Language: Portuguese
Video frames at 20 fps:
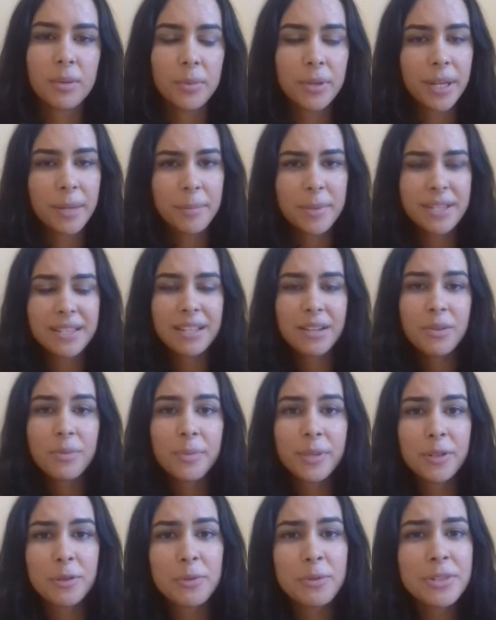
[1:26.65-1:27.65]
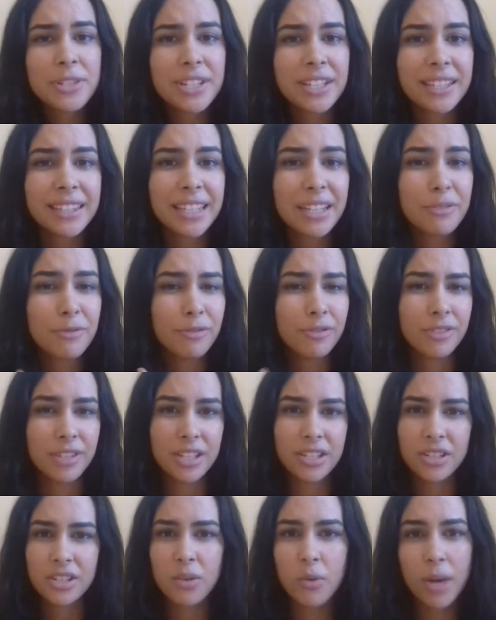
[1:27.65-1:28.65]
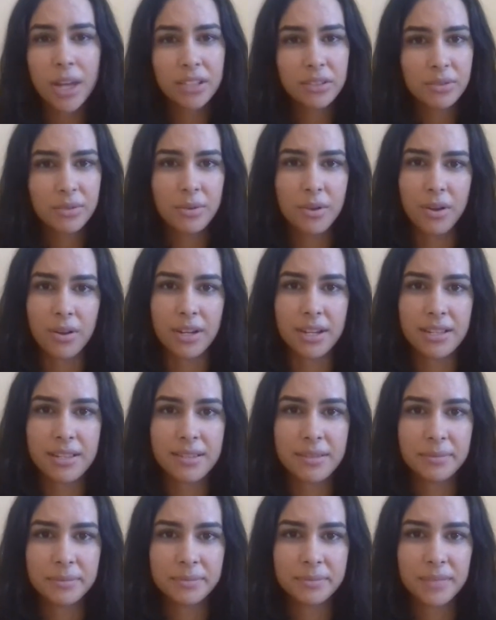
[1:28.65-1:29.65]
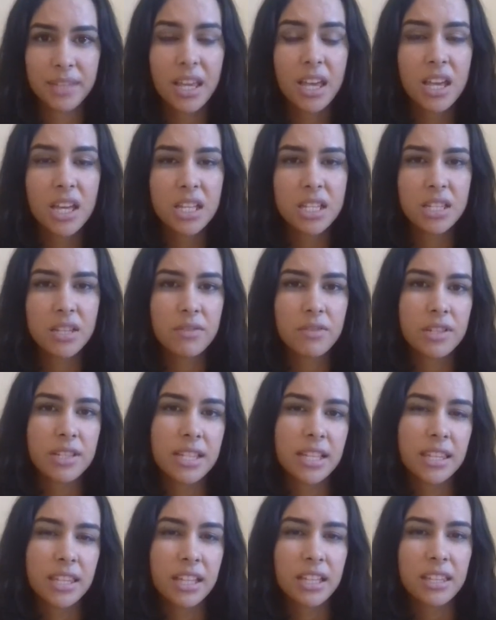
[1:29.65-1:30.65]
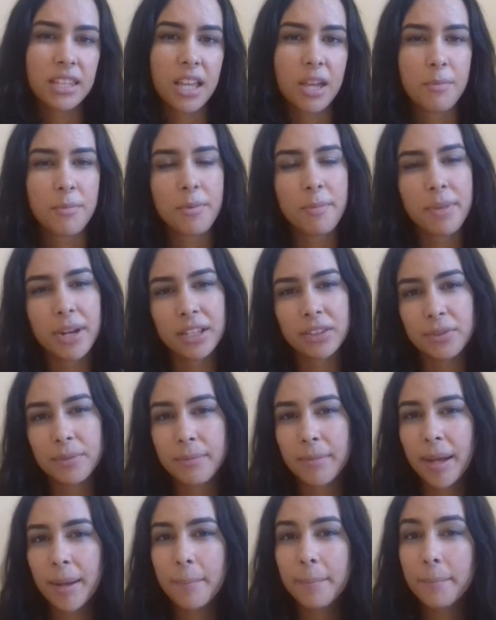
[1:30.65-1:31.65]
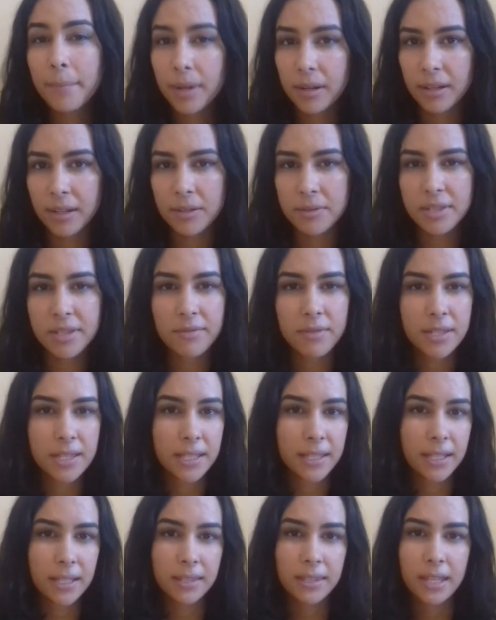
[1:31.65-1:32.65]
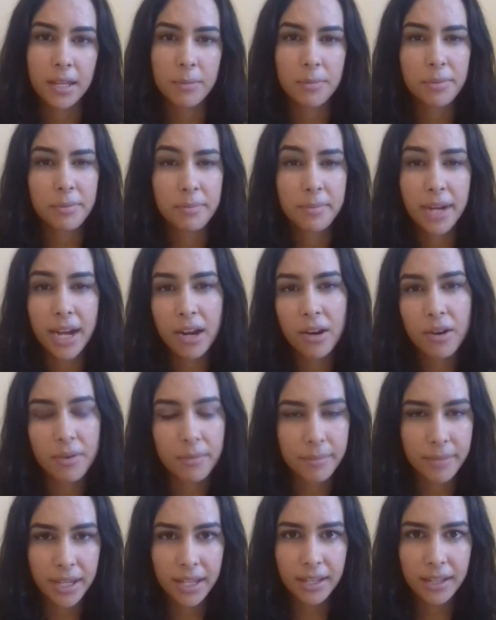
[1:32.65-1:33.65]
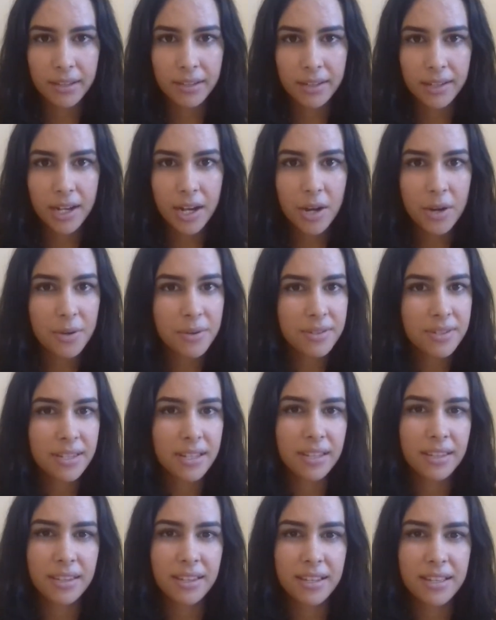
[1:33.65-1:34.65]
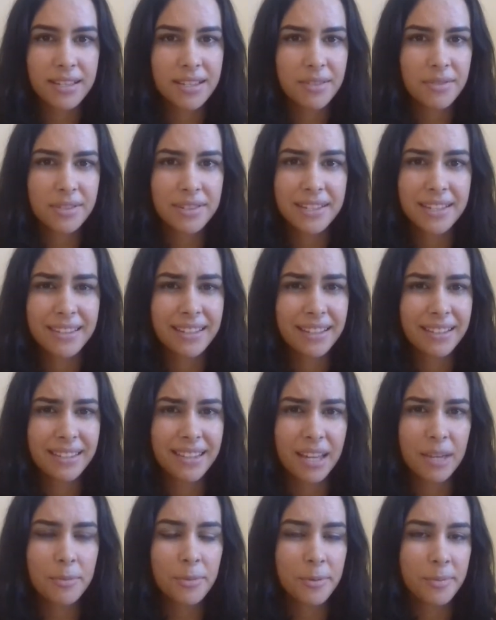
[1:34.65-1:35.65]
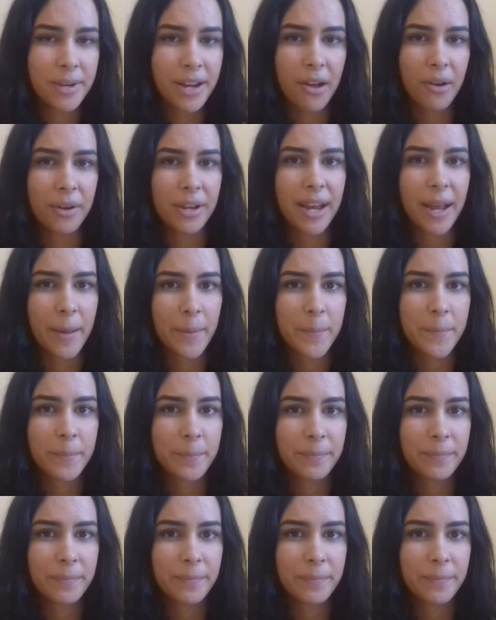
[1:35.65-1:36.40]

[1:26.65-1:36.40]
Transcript: Porque pensa comigo, o dia tem 24 horas. Se você tem tempo para tomar banho, se você tem tempo para comer, com certeza você tem tempo para orar.